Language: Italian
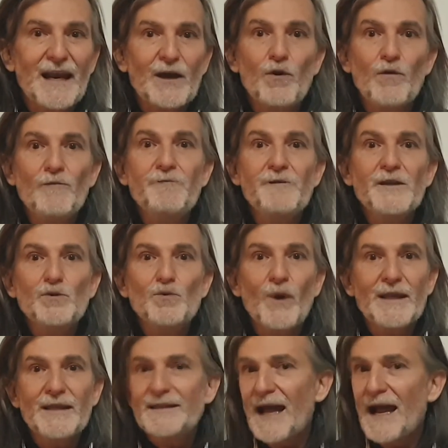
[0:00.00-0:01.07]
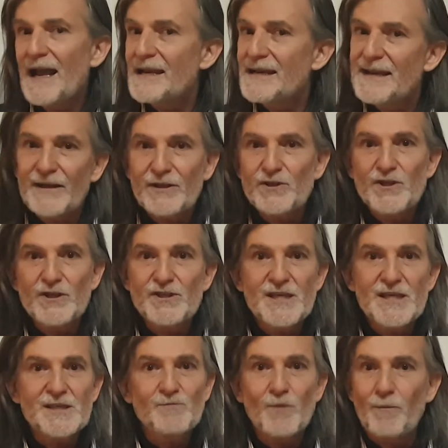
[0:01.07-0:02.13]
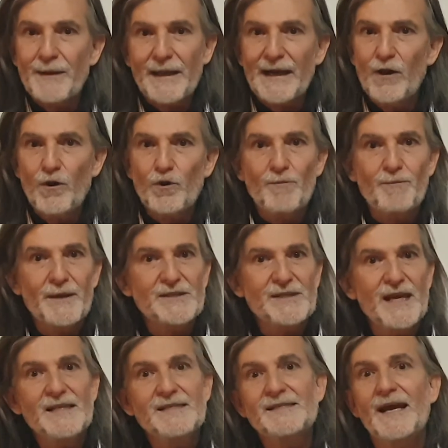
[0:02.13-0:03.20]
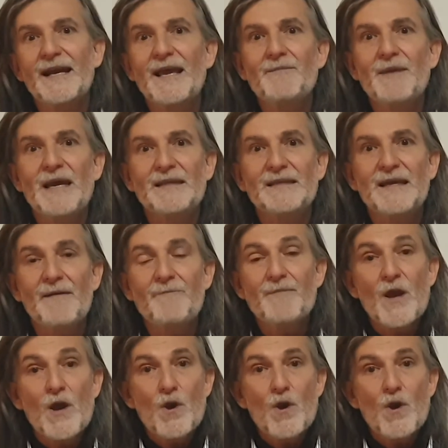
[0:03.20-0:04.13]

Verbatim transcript: la conflittualità e il narcisismo per la loro presenza nei media,